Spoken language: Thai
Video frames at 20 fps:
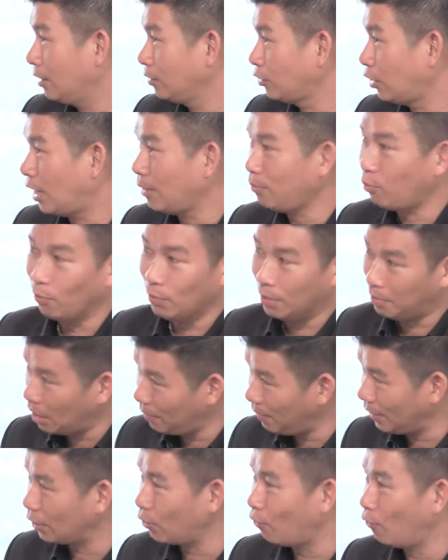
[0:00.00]
ตอนนั้นผมยังไม่
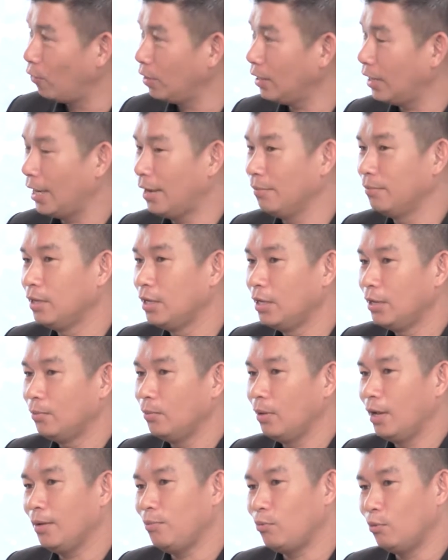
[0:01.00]
ได้เป็นโค้ชนะครับ
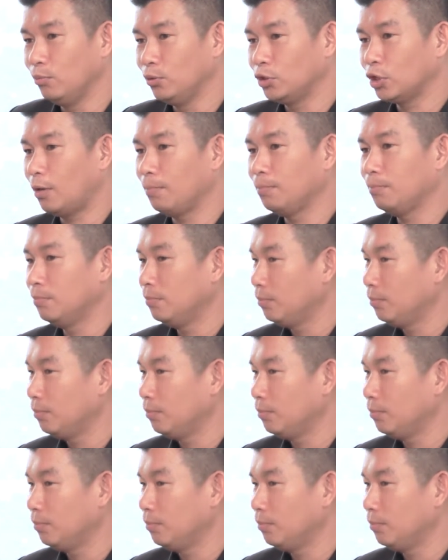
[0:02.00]
ผมชอบ